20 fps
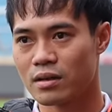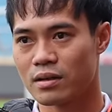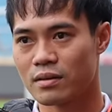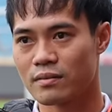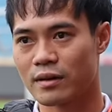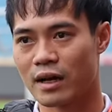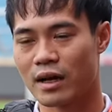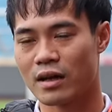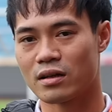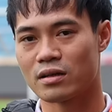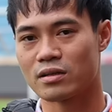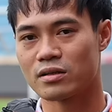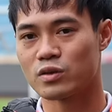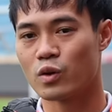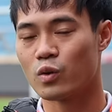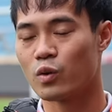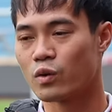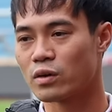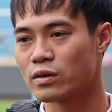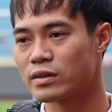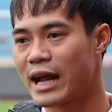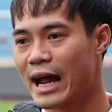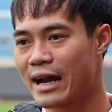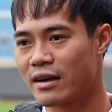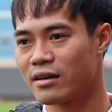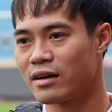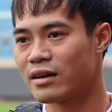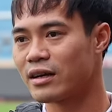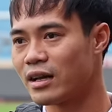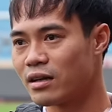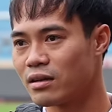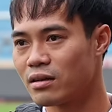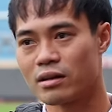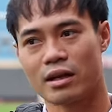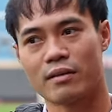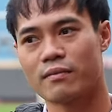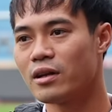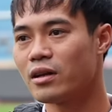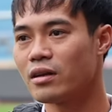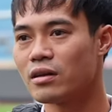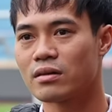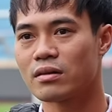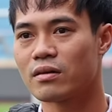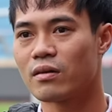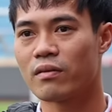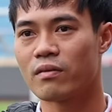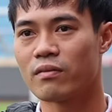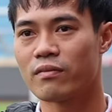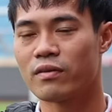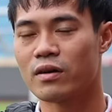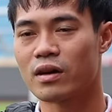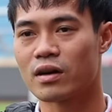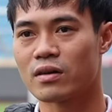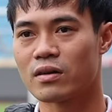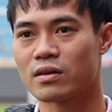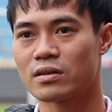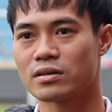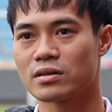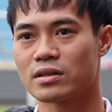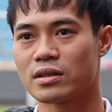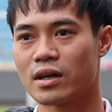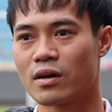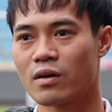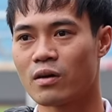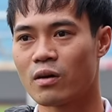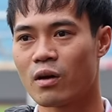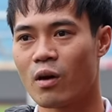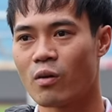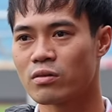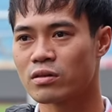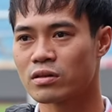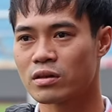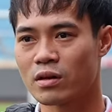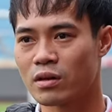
Và dù đạt được cái này, em Phượng nó sẽ không